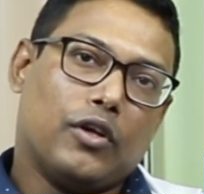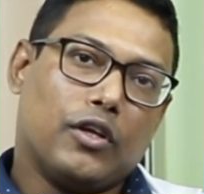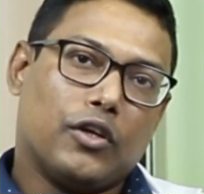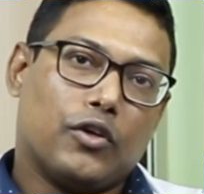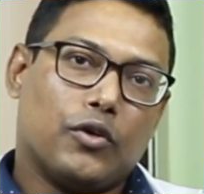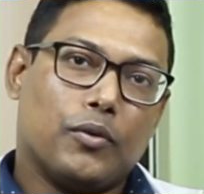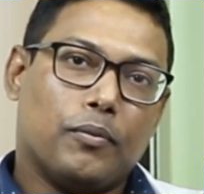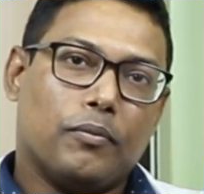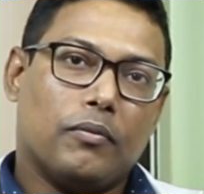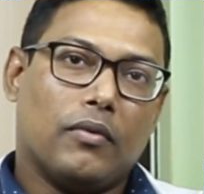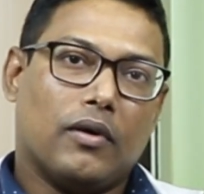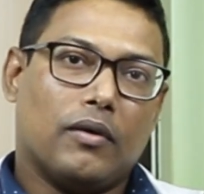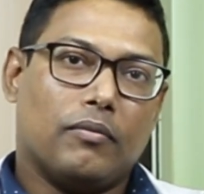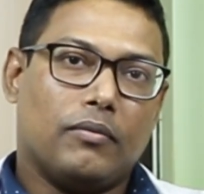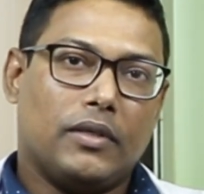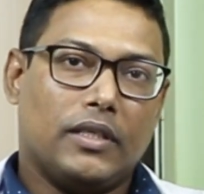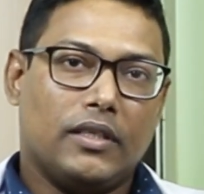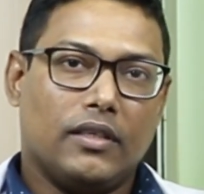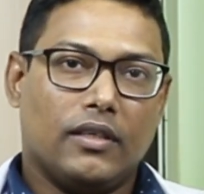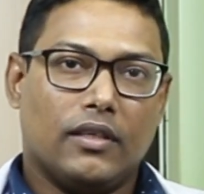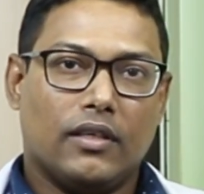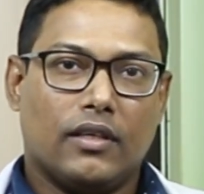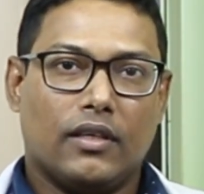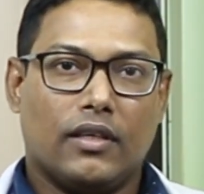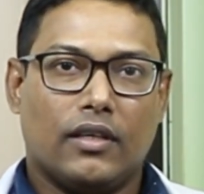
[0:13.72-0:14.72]
আলাইকুম আমি
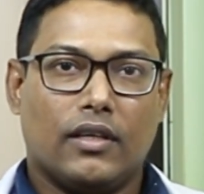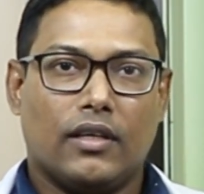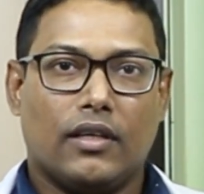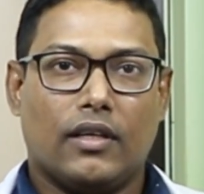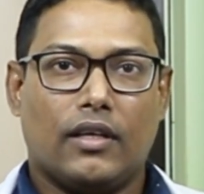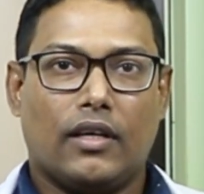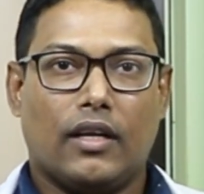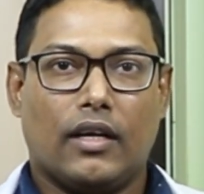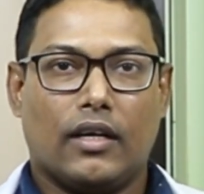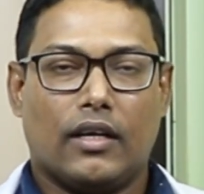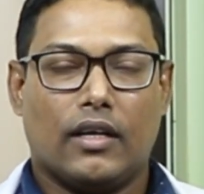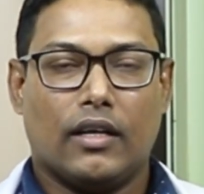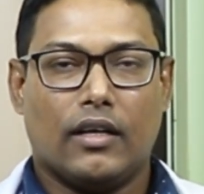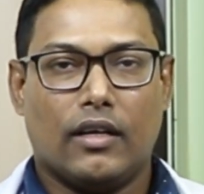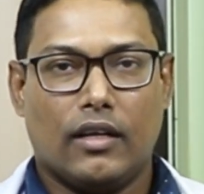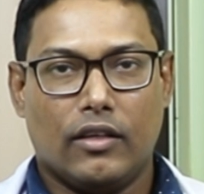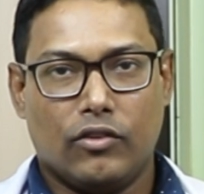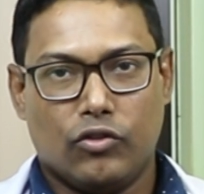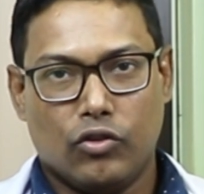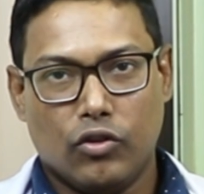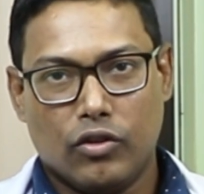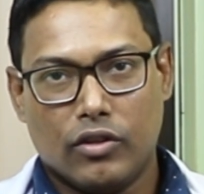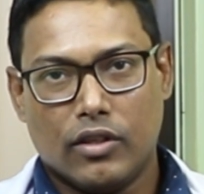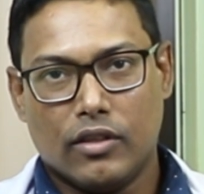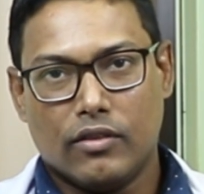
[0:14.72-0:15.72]
ডাক্তার
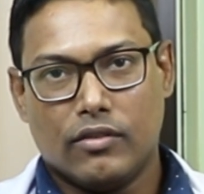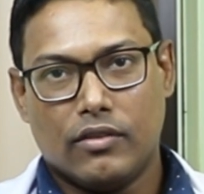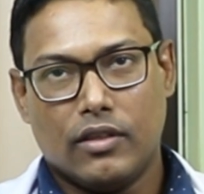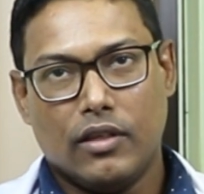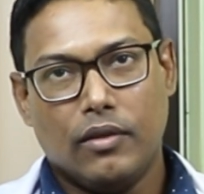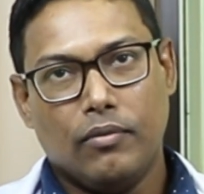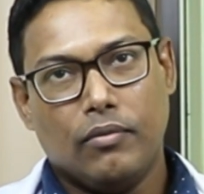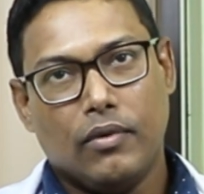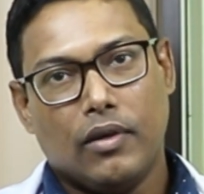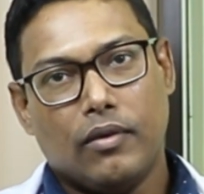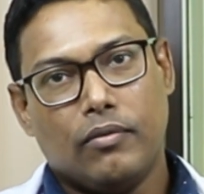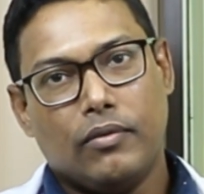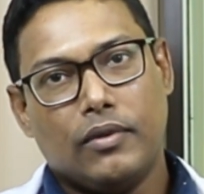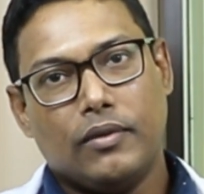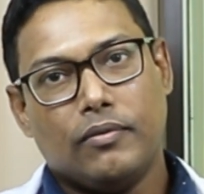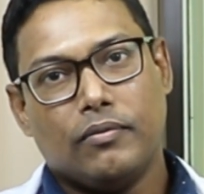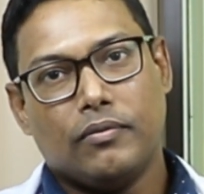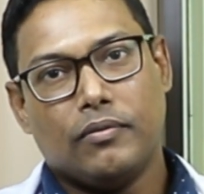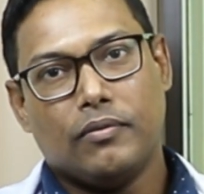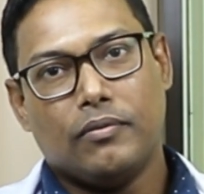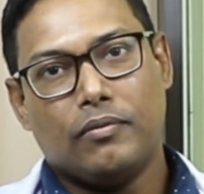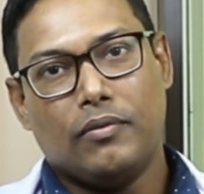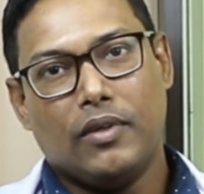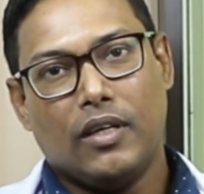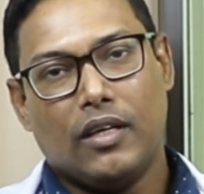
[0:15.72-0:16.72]
রাইসুল তাসনিম আমি
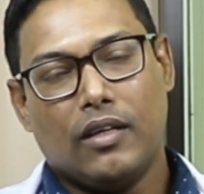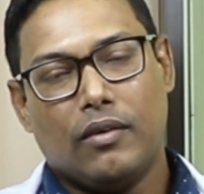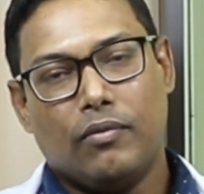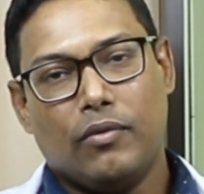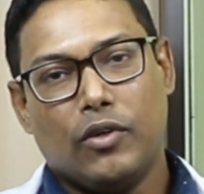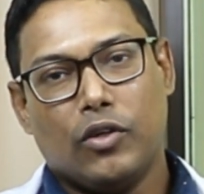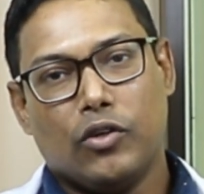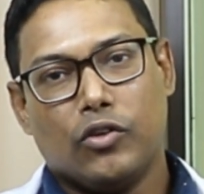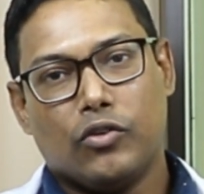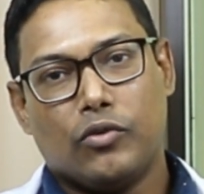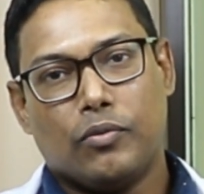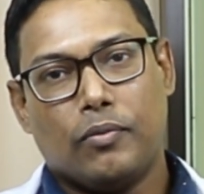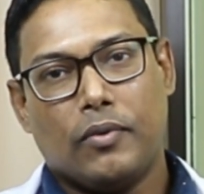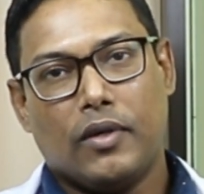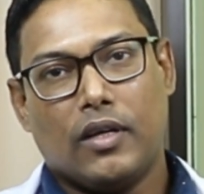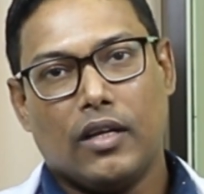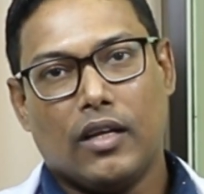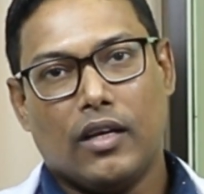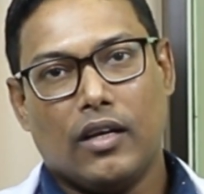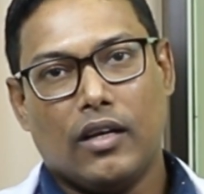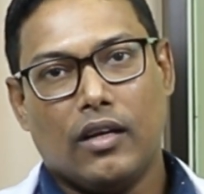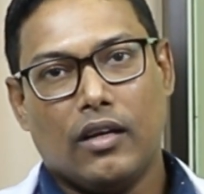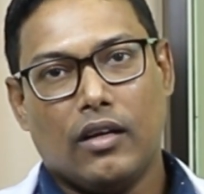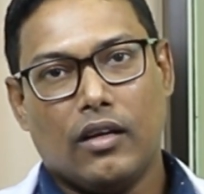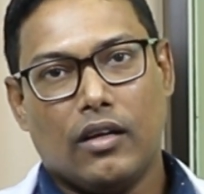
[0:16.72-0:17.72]
বিআরবি
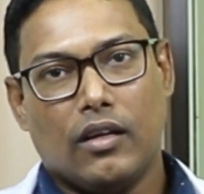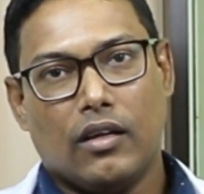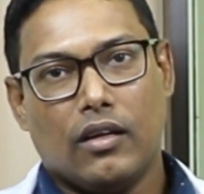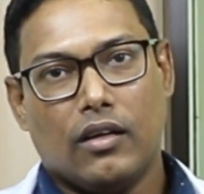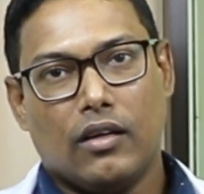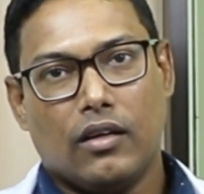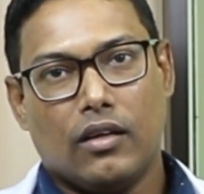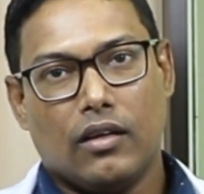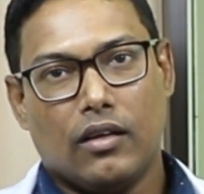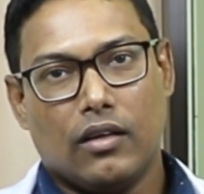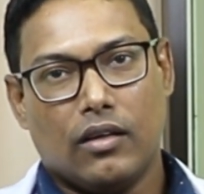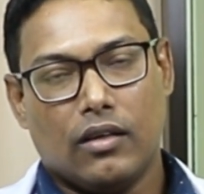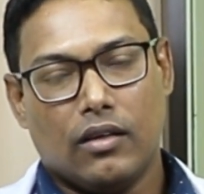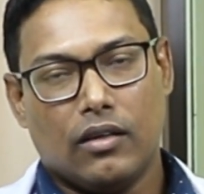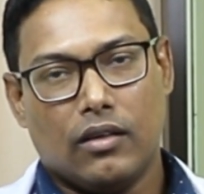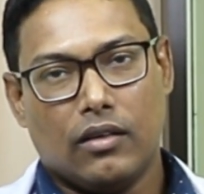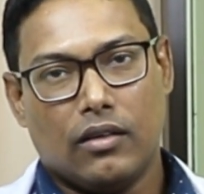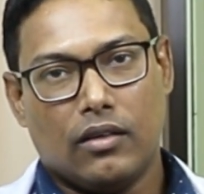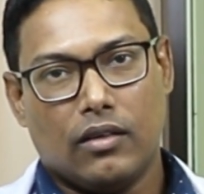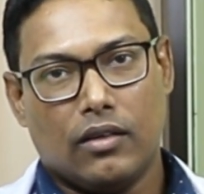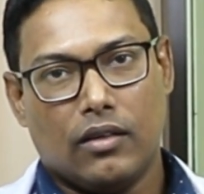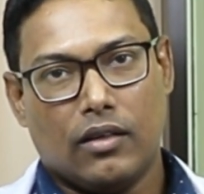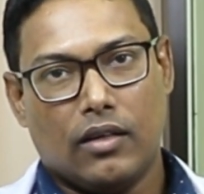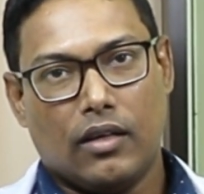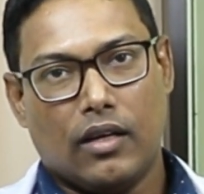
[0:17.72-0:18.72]
হসপিটাল
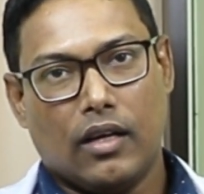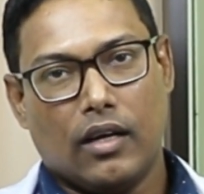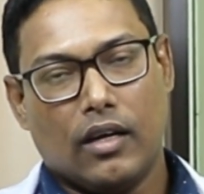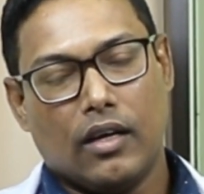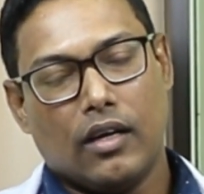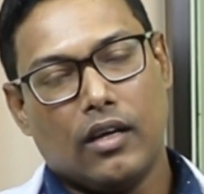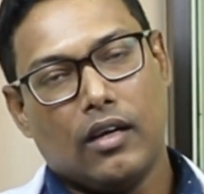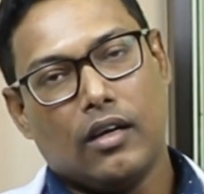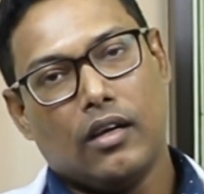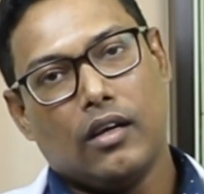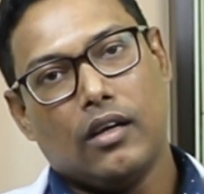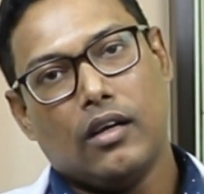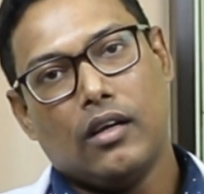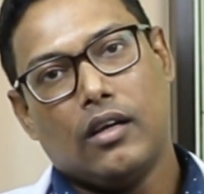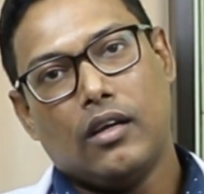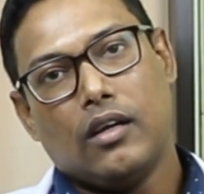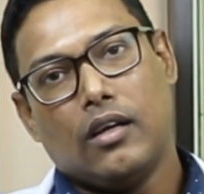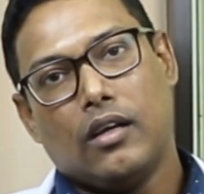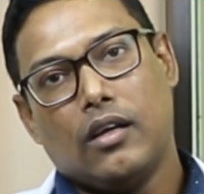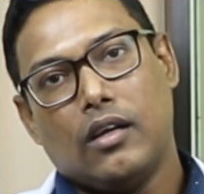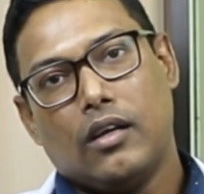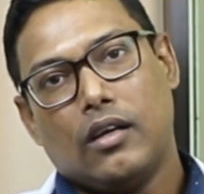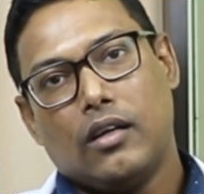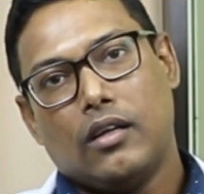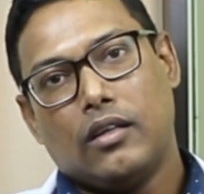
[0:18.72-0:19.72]

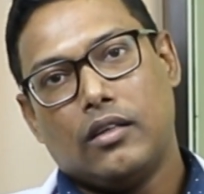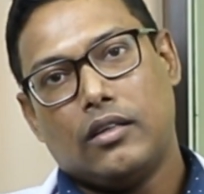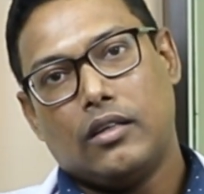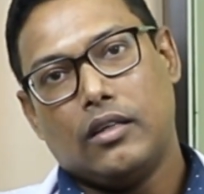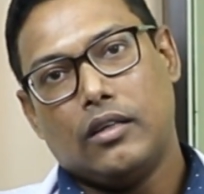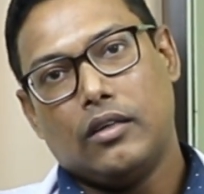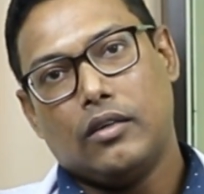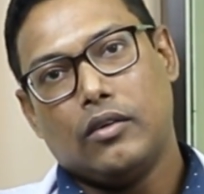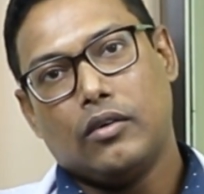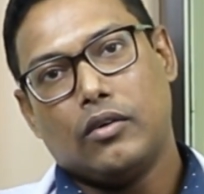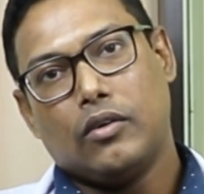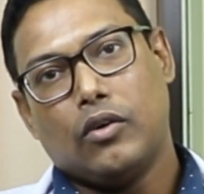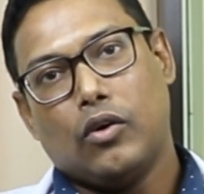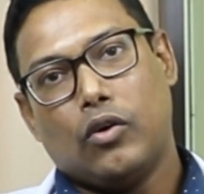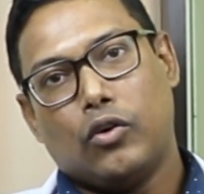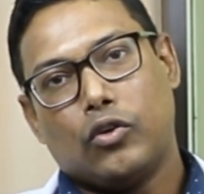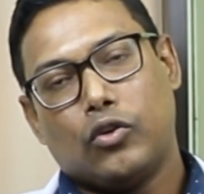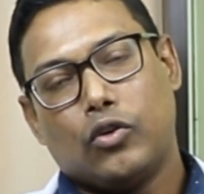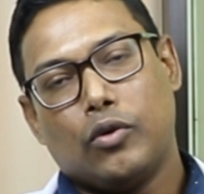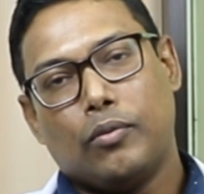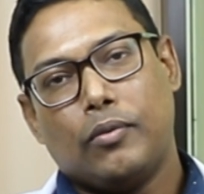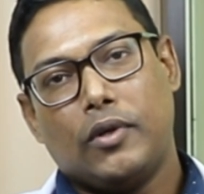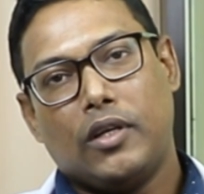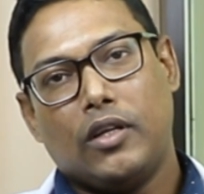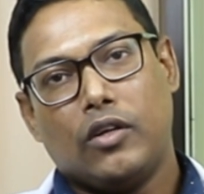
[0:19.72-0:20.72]
ঢাকাতে
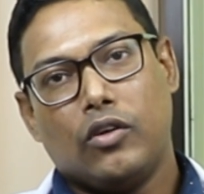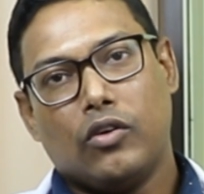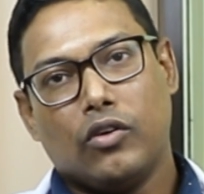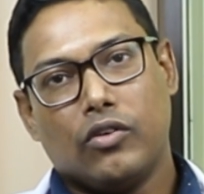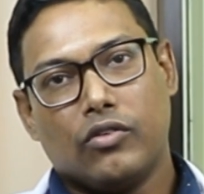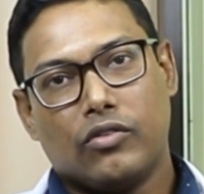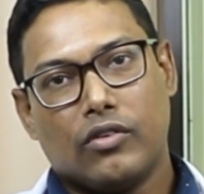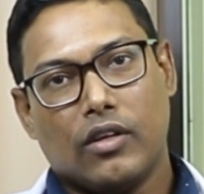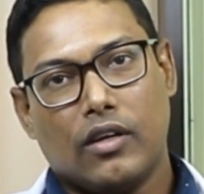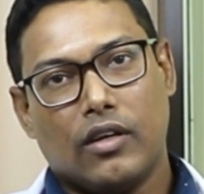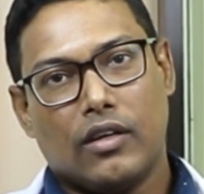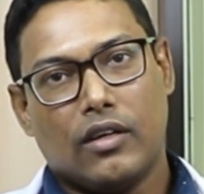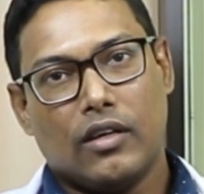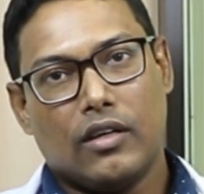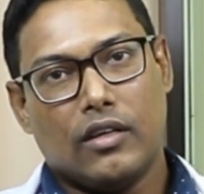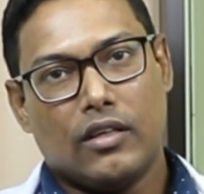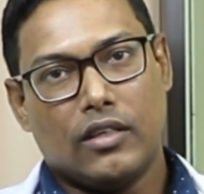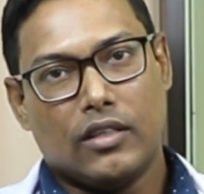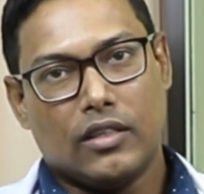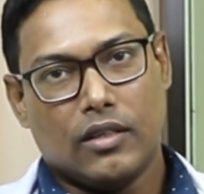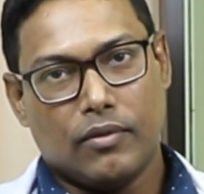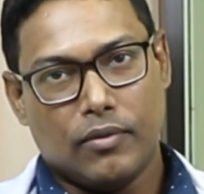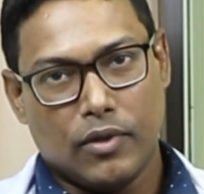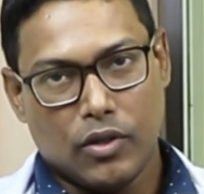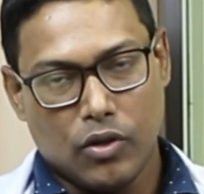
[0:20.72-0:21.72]
অর্থোপেডিক কনসালটেন্ট
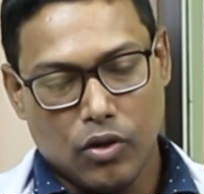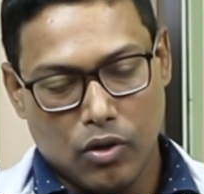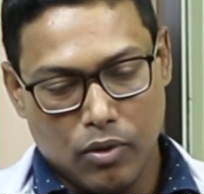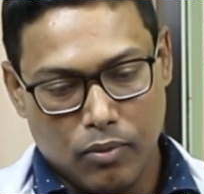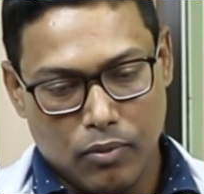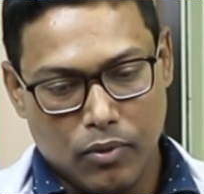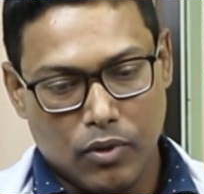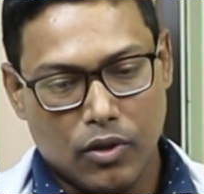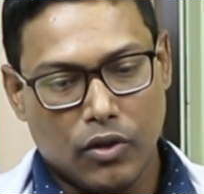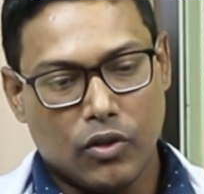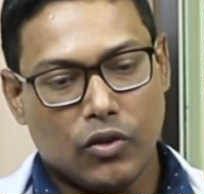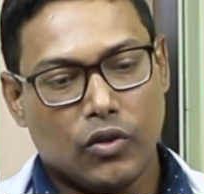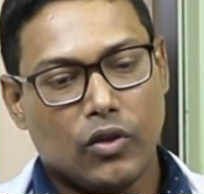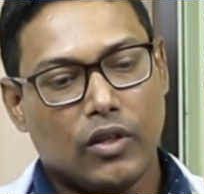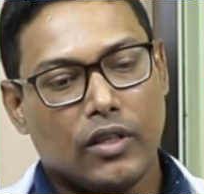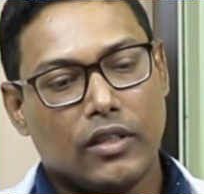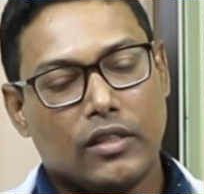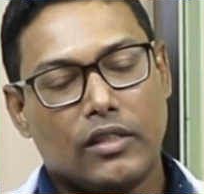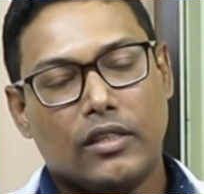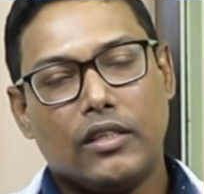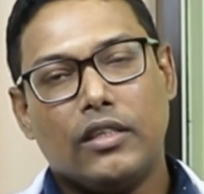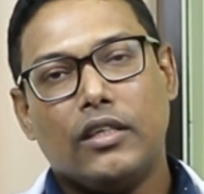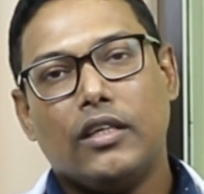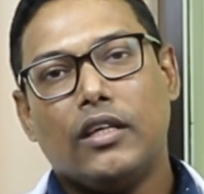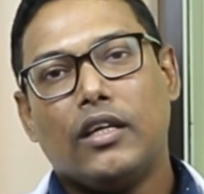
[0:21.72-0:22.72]
হিসেবে কর্মরত
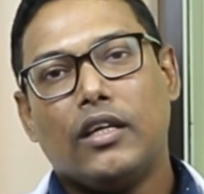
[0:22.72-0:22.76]
আছি